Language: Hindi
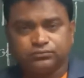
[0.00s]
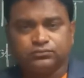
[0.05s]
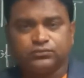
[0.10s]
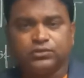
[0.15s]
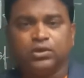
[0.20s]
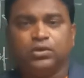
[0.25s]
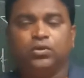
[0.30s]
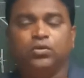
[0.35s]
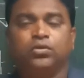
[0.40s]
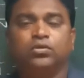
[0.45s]

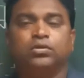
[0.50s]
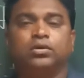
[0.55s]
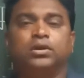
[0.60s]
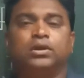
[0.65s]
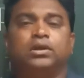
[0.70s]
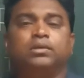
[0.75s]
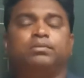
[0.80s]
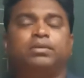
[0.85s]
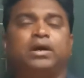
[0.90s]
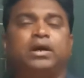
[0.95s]
लोगों
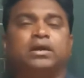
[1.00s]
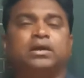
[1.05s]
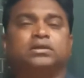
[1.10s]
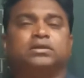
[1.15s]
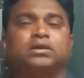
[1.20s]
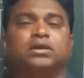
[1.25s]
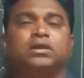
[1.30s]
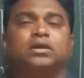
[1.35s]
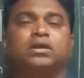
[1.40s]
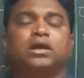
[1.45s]
ने भारत
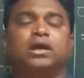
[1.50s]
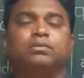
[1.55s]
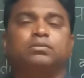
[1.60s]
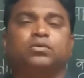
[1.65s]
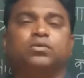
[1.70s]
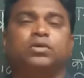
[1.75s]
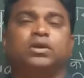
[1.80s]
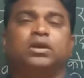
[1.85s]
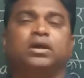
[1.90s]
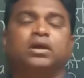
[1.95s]
के नाम
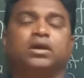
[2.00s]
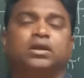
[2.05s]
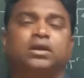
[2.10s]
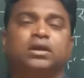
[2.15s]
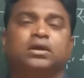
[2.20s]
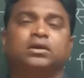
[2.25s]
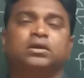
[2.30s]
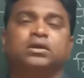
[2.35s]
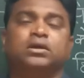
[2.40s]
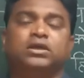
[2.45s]
को अलग
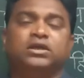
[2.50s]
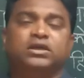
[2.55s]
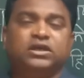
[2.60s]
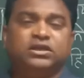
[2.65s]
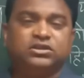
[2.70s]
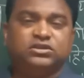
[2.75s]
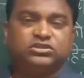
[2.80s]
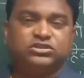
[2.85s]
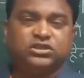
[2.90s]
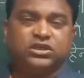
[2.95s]
अलग
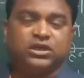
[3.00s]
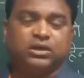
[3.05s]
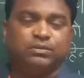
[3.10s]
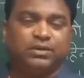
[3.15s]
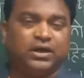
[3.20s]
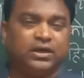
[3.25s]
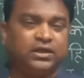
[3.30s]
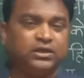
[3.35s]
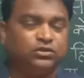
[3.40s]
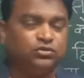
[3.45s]
इस छः
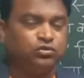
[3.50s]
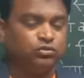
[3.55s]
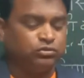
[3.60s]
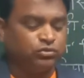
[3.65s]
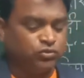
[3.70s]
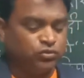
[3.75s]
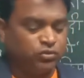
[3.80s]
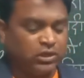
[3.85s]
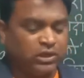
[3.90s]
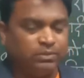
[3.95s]
हमारे तो
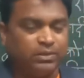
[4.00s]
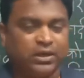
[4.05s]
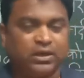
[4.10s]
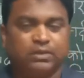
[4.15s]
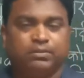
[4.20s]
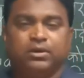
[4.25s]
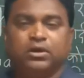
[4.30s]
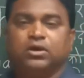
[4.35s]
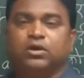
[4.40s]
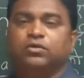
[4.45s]
जो हमारा
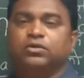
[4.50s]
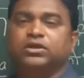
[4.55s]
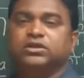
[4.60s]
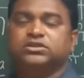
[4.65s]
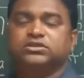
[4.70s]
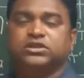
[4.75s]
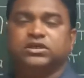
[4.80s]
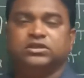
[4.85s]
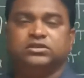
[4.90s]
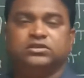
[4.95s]
भौगोलिक
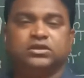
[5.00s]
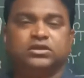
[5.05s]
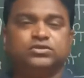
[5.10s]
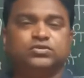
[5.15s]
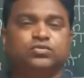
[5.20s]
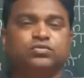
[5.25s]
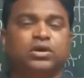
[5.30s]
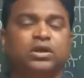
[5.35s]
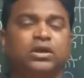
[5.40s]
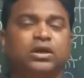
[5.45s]
क्षेत्र
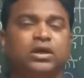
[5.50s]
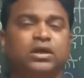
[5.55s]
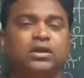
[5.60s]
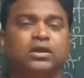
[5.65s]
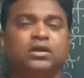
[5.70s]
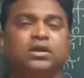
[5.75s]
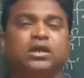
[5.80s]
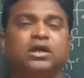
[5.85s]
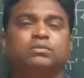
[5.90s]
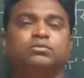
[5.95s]
इसको अलग
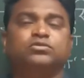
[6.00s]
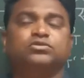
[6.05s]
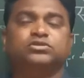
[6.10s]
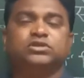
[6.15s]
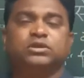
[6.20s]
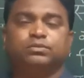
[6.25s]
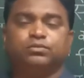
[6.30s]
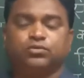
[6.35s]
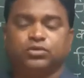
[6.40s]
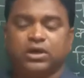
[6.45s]
अलग नामों
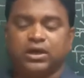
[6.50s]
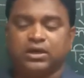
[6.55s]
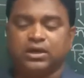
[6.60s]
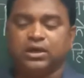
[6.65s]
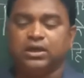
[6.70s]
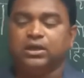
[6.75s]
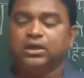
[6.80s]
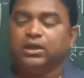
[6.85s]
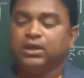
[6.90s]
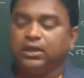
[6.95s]
से पुकारा
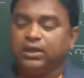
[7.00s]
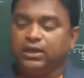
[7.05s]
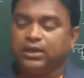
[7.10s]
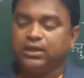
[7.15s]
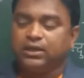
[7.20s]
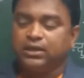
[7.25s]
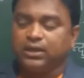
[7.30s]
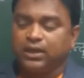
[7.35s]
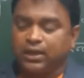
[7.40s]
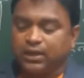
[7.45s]

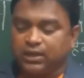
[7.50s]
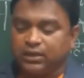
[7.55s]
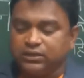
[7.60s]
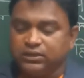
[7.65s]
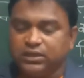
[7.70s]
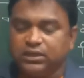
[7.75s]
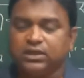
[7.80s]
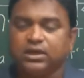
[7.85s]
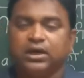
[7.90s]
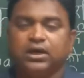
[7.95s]
लेकिन अगर
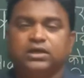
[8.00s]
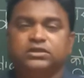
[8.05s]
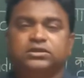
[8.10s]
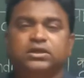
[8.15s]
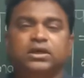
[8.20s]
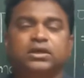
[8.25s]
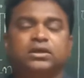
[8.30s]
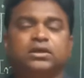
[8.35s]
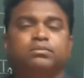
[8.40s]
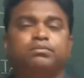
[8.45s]
ये कहा
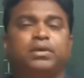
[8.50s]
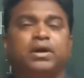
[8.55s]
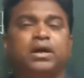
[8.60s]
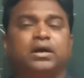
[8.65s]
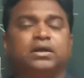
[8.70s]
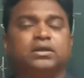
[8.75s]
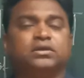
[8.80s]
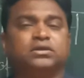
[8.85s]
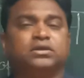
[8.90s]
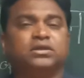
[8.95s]
जाए कि
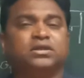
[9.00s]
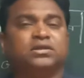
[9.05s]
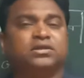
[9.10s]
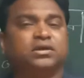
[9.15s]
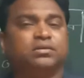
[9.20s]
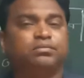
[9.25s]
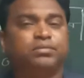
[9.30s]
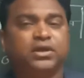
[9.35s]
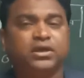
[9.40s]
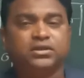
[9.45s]
भारत की
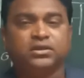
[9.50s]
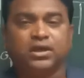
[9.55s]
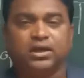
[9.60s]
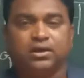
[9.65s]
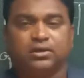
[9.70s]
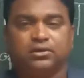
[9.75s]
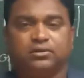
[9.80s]
सभ्यता